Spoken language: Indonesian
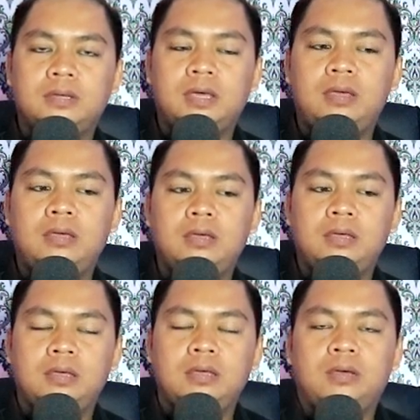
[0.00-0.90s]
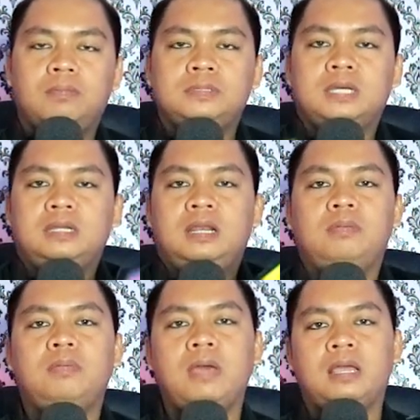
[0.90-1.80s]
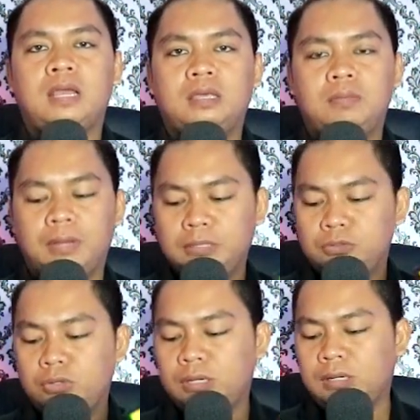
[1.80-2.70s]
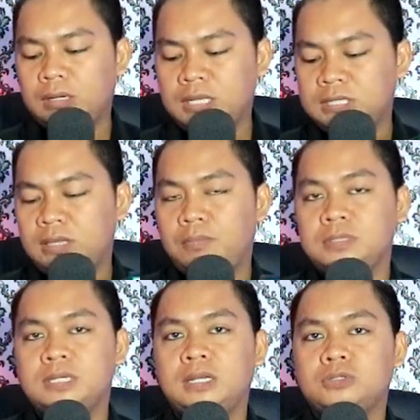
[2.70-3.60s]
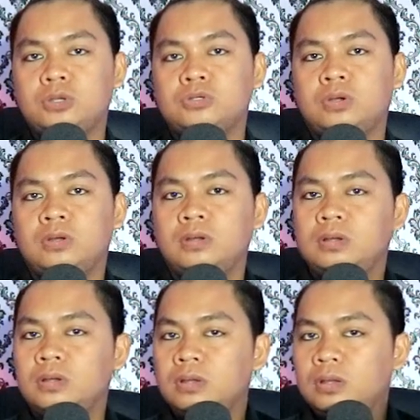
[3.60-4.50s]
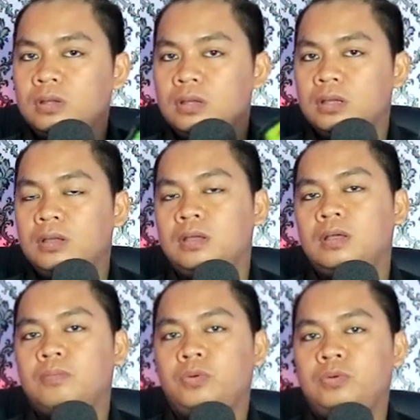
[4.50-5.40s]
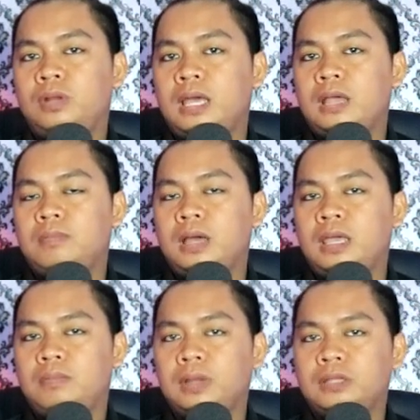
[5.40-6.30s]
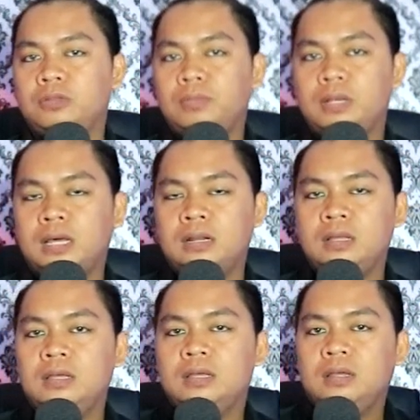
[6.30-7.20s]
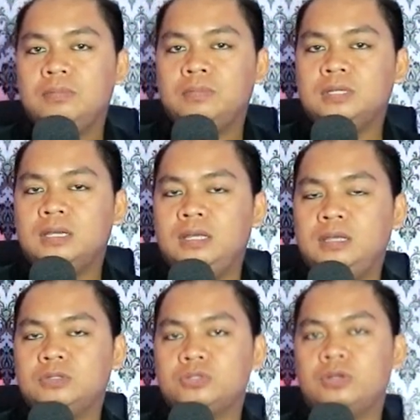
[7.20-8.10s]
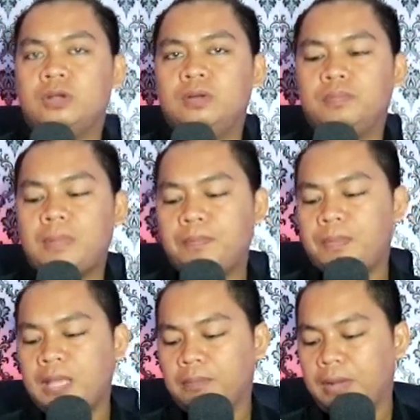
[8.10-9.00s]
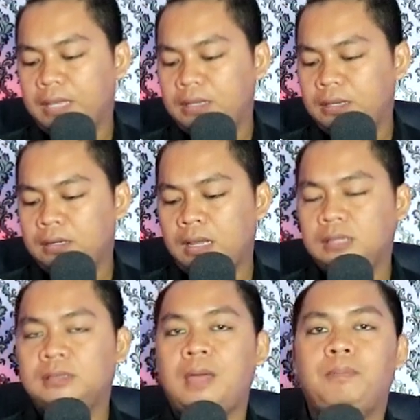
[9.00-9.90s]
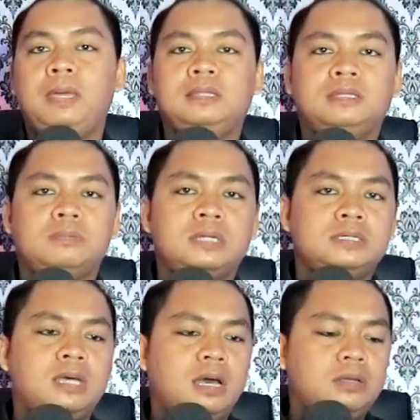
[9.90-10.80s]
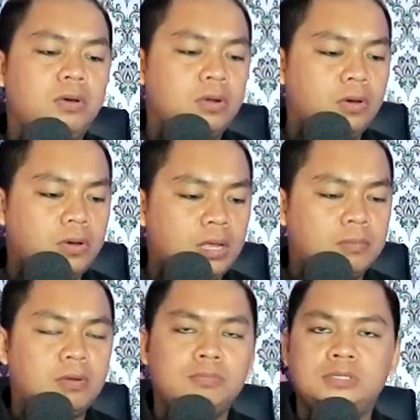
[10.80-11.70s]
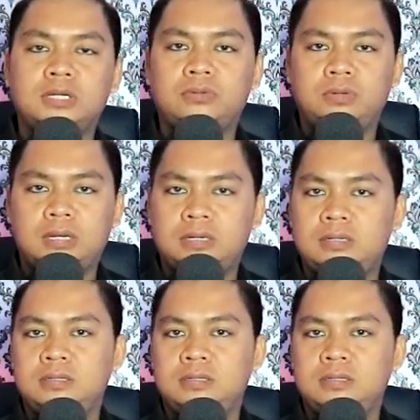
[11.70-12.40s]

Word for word: Oke, menjadi lebih baik lagi. Begitu juga dengan Lesi, menjadi sosok bunda yang baik begitu Bilar menjadi sosok papa yang baik. Nah, tapi tetap saja ada orang-orang yang mau menjatuhkan.